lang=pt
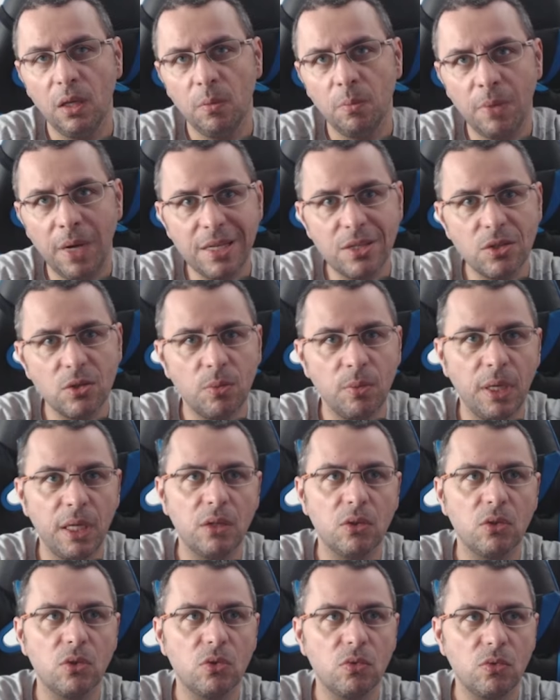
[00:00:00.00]
mais ou
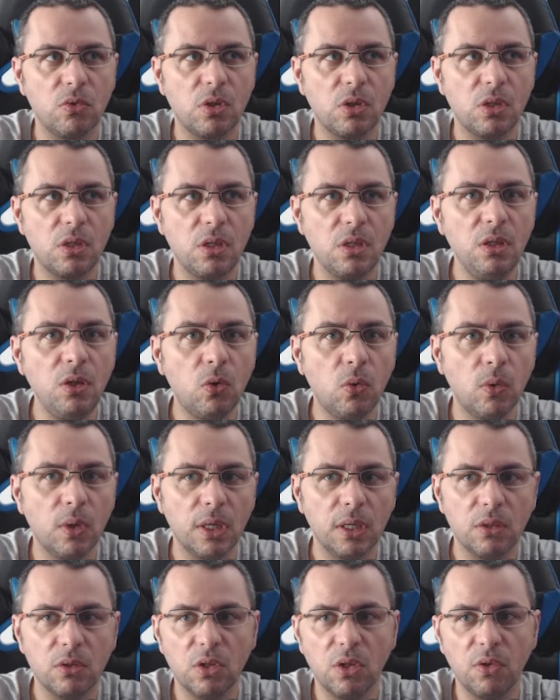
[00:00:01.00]
menos uns 5
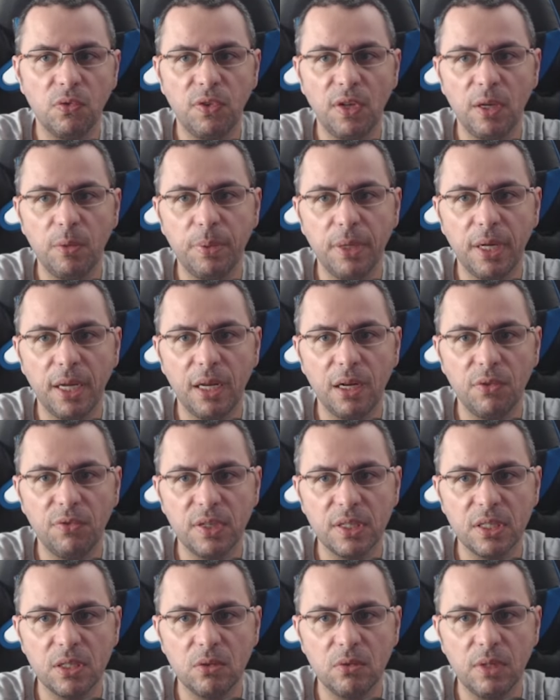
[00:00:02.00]
anos que eu falo para ela
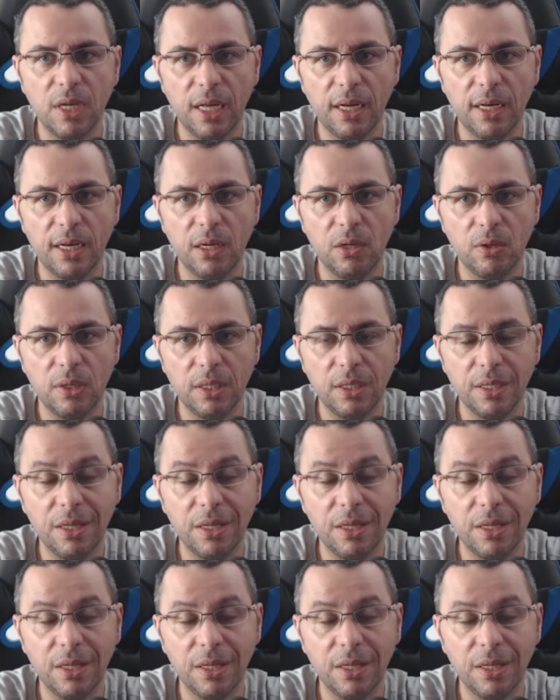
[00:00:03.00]
fazer um canal, né?